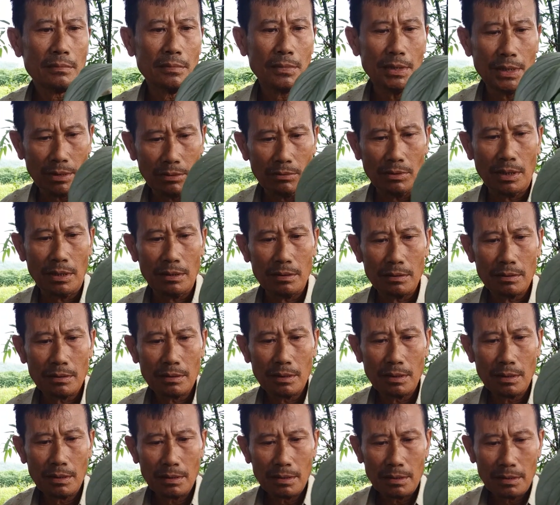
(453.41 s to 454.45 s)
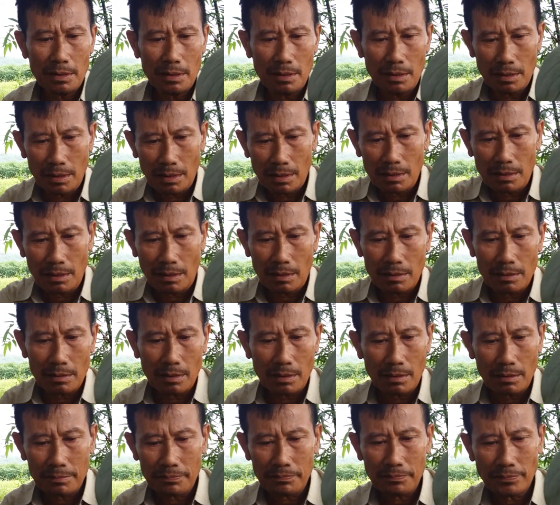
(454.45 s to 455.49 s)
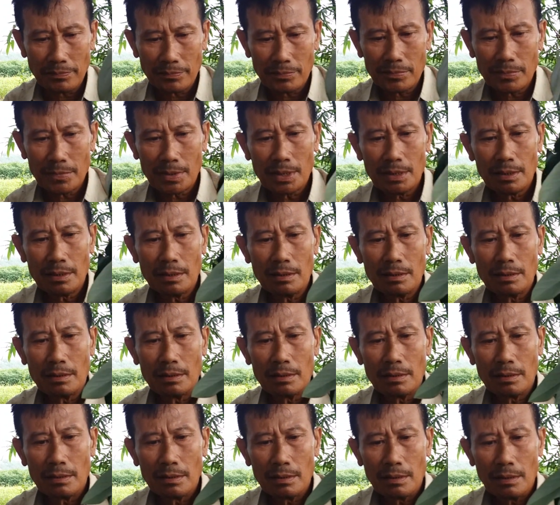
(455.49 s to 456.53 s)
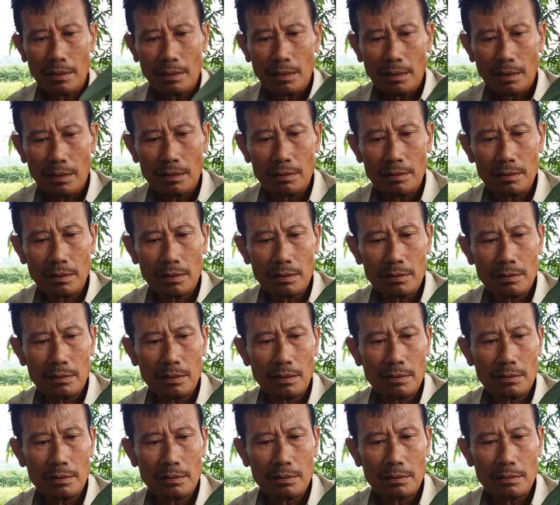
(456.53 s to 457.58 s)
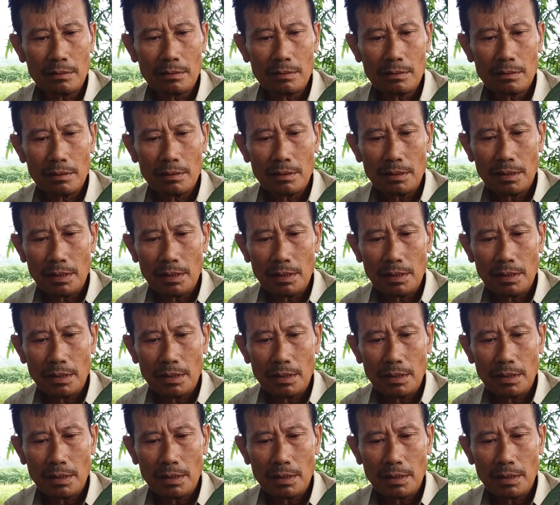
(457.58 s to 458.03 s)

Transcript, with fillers: nhiều người như là cái anh anh, anh ví dụ như anh